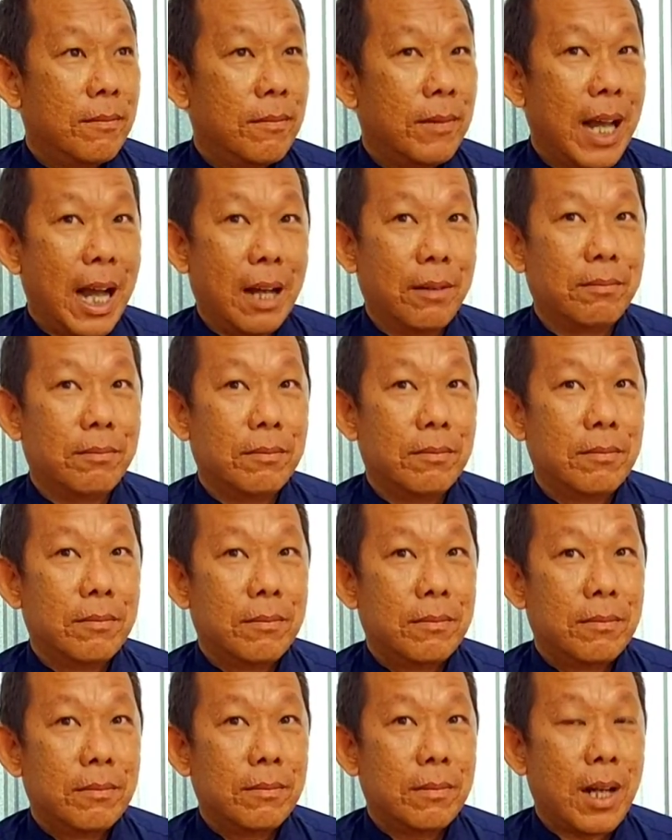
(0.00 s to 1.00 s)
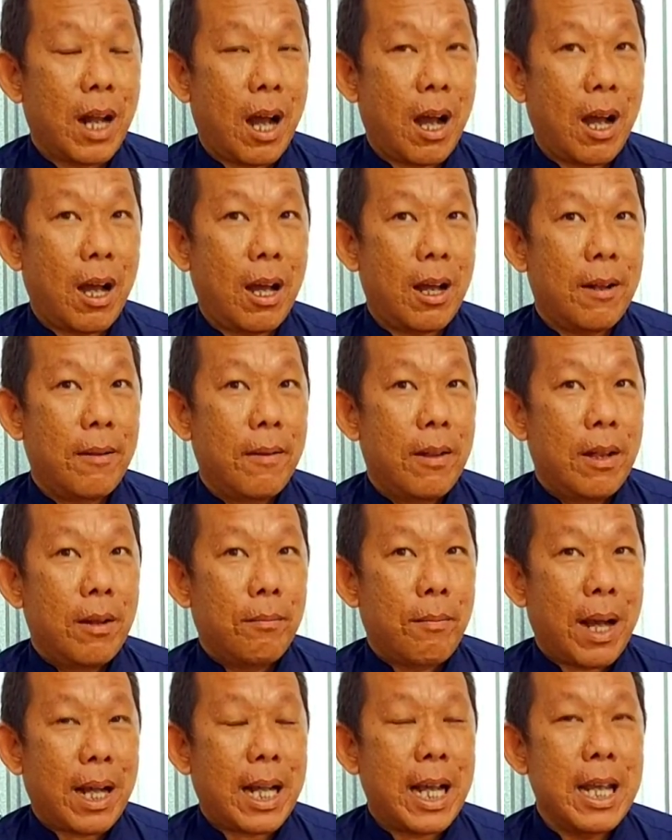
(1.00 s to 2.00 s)
thấy không đó
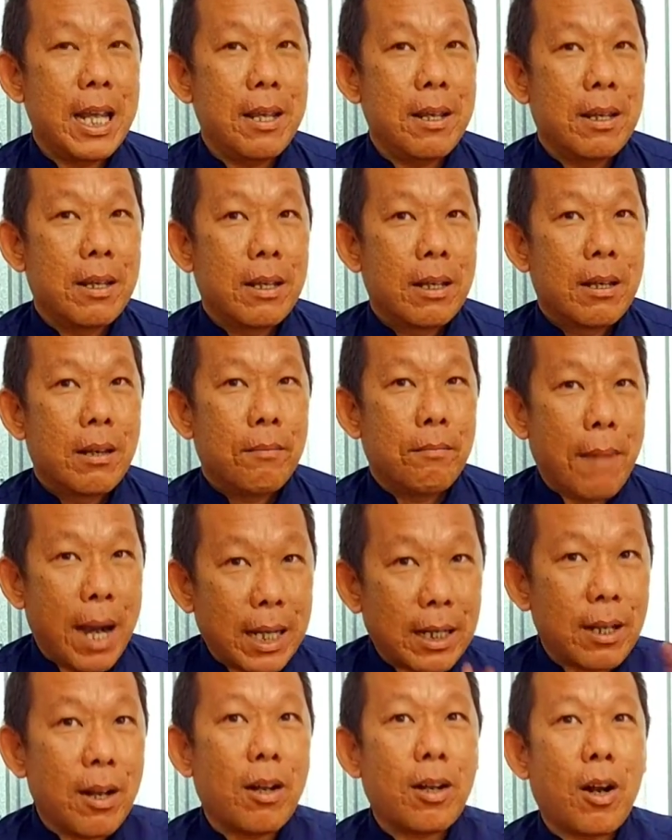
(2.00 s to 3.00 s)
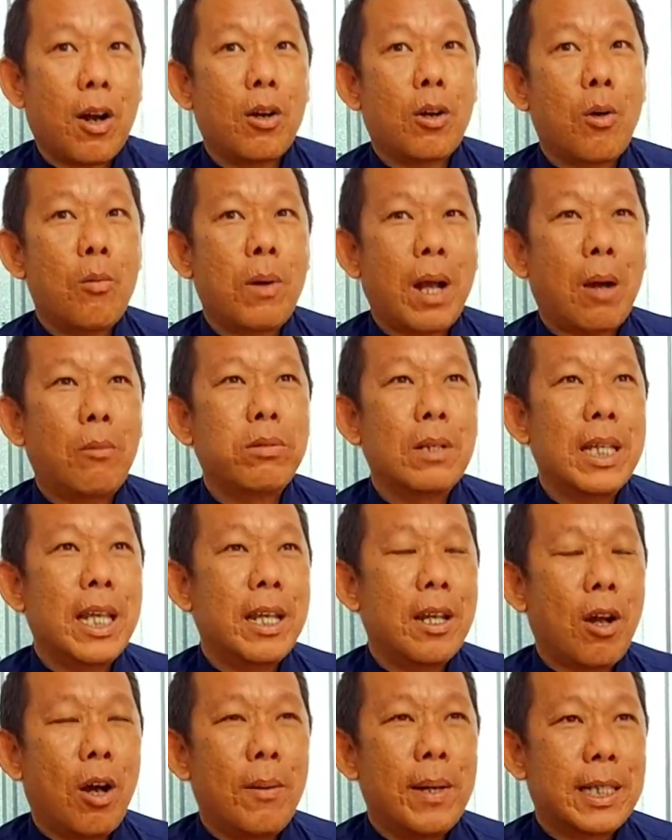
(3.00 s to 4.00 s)
mà khi mất nó rồi cũng không gì
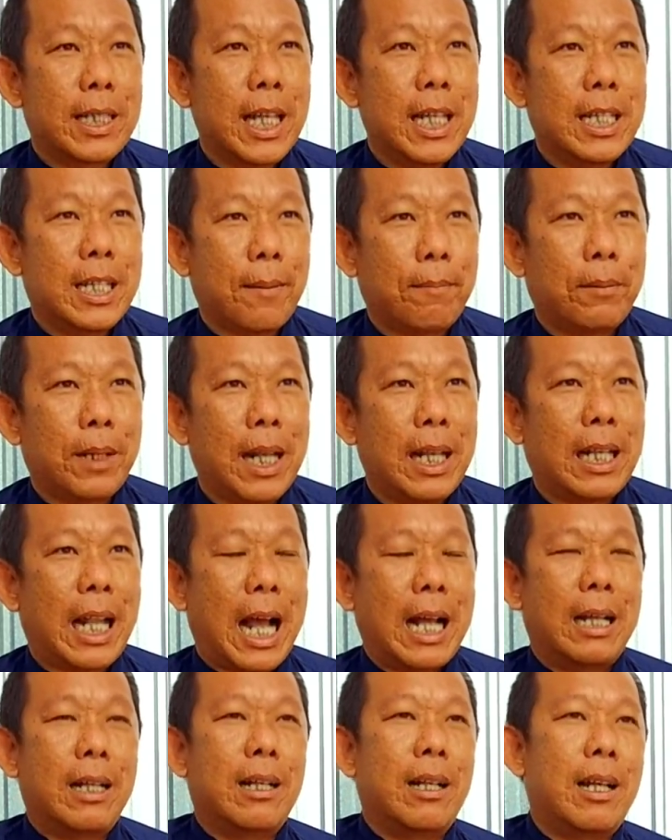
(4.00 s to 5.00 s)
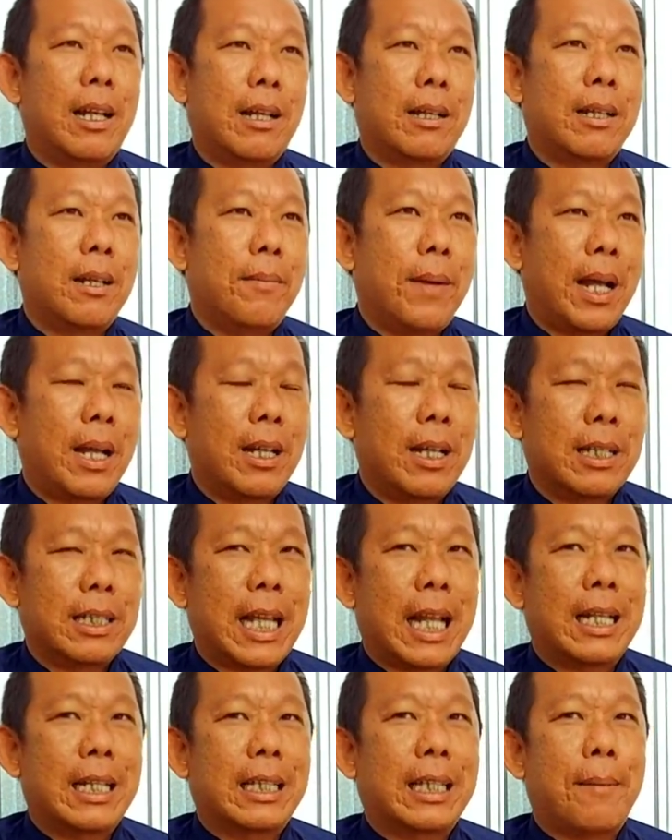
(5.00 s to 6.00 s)
nó mà suy sụp tinh thần đó là cái bằng à,
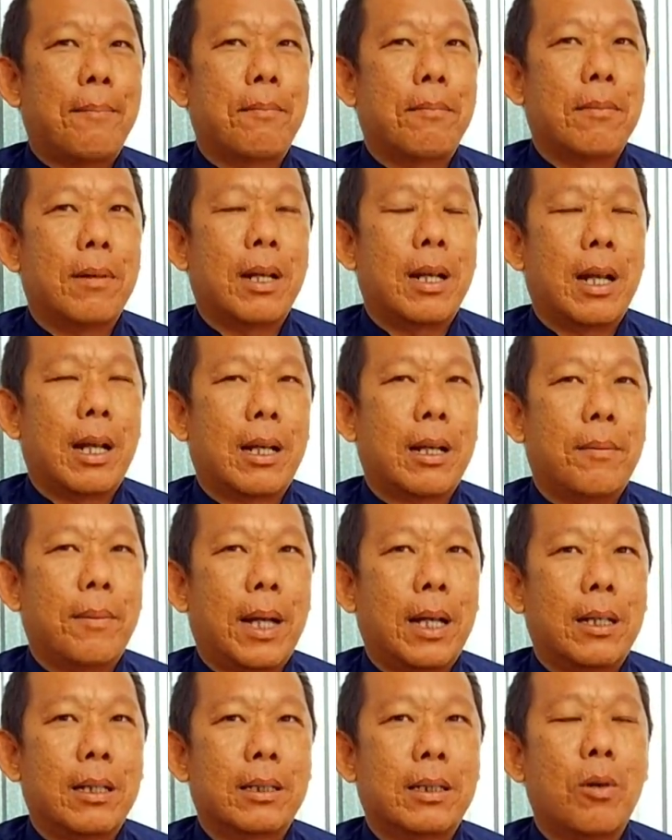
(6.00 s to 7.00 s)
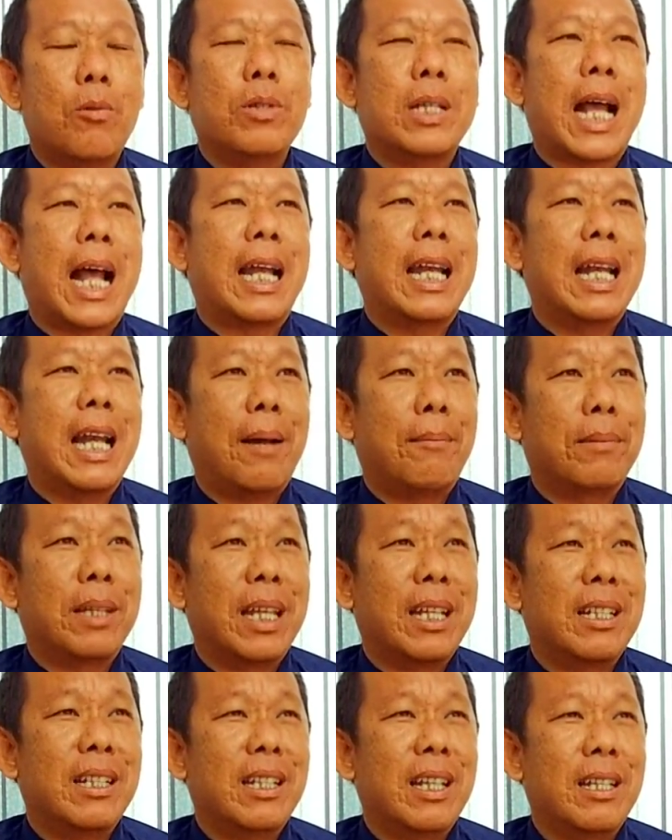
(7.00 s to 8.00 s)
sanh tâm đó là cái bằng xấu xa để làm
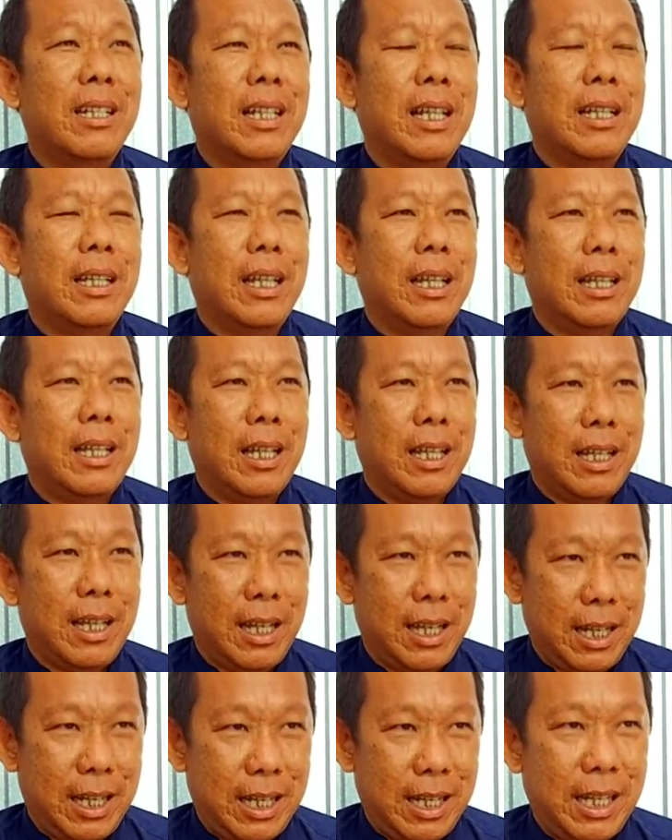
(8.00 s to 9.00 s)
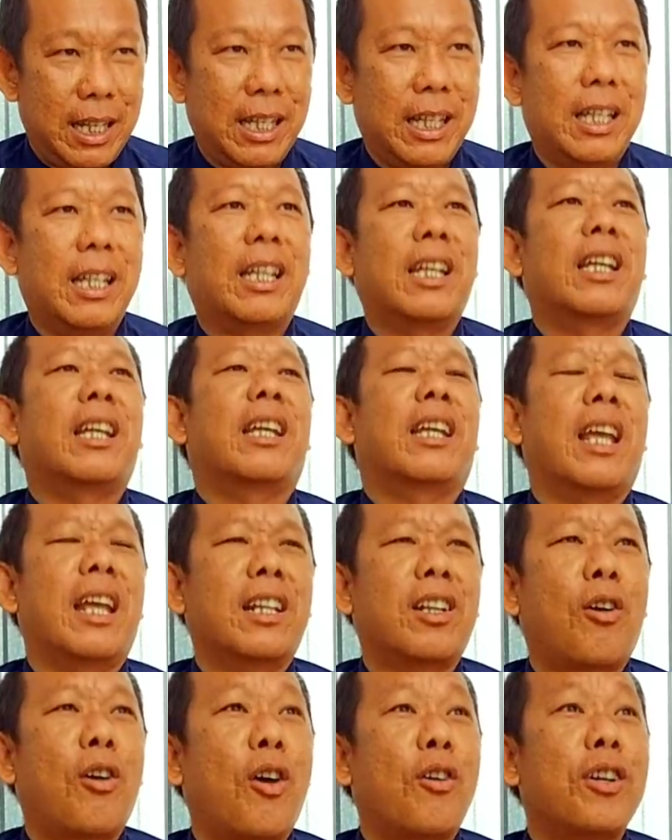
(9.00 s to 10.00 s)
chuyện chuyện chuyện chuyện chuyện, chuyện
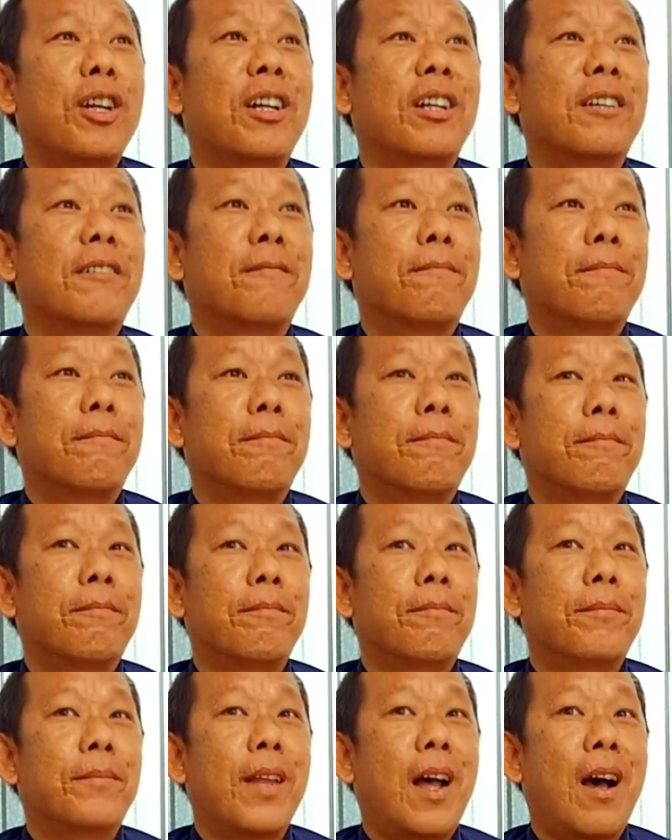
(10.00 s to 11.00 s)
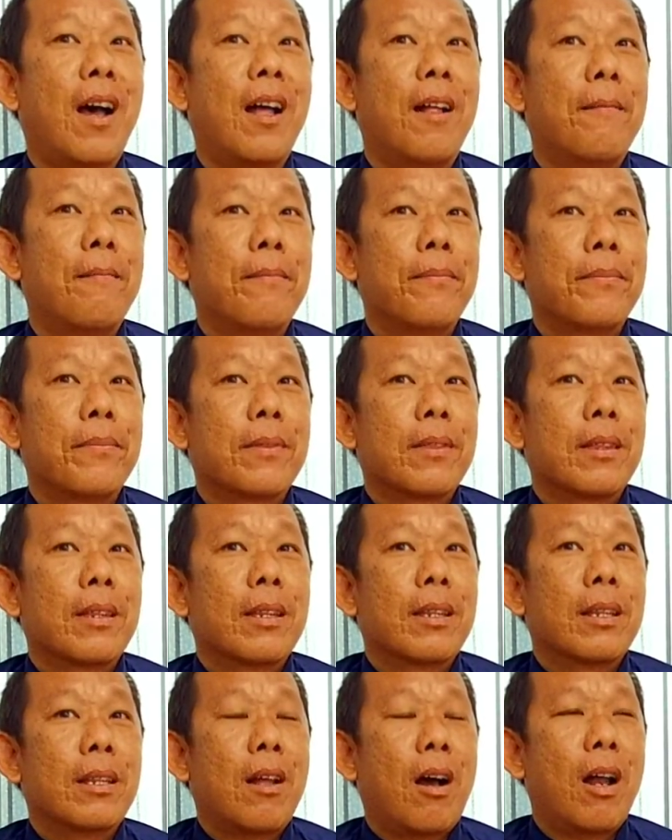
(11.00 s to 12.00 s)
tội lỗi nữa đó
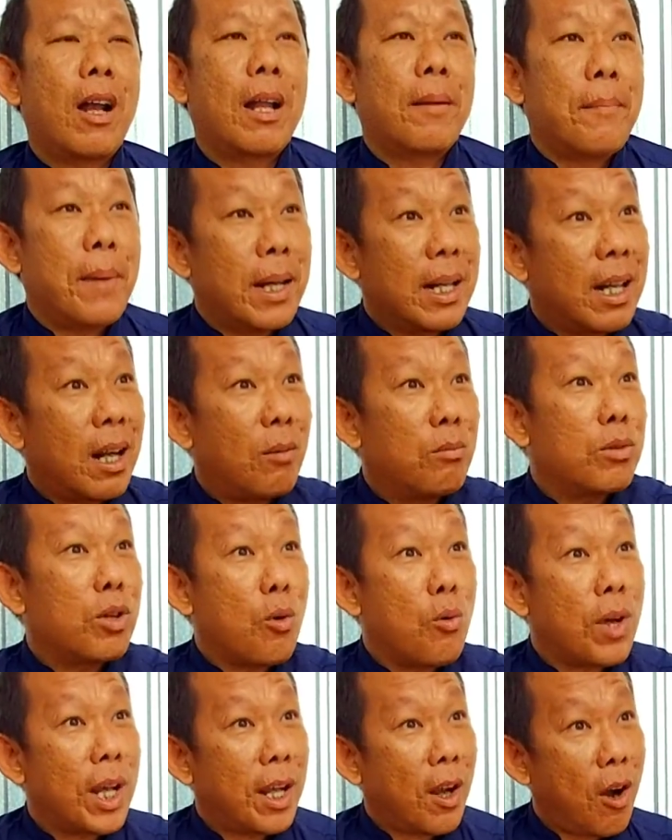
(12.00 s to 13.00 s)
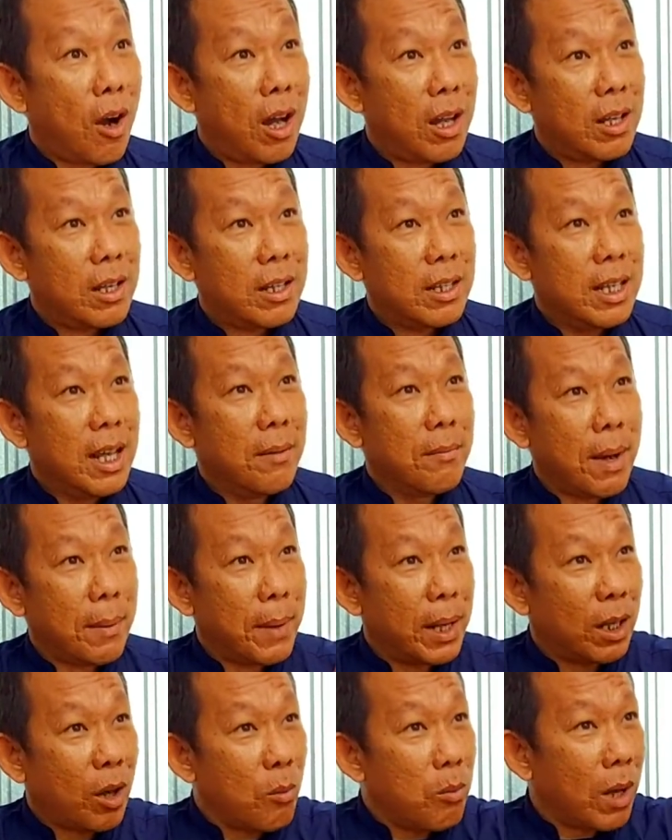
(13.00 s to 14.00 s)
đó là mình không trụ cái có nhưng mà
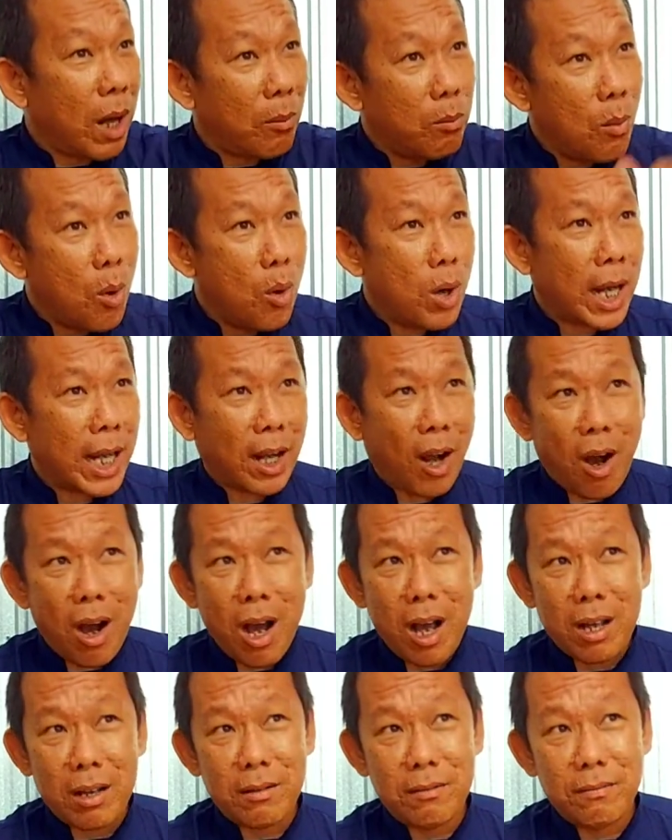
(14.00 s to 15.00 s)
mình cũng không buông cái có